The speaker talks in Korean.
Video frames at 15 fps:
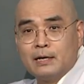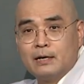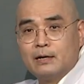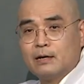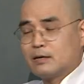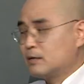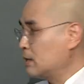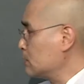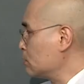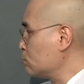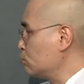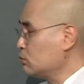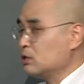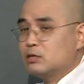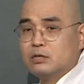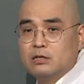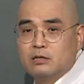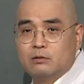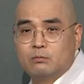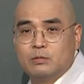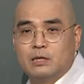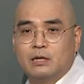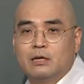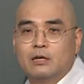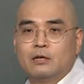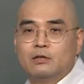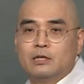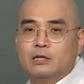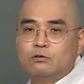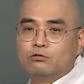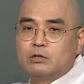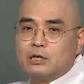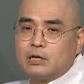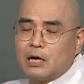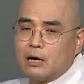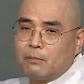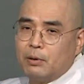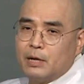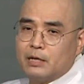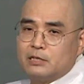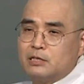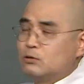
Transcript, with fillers: 어, 그래서 규기스님이 이 유식학파의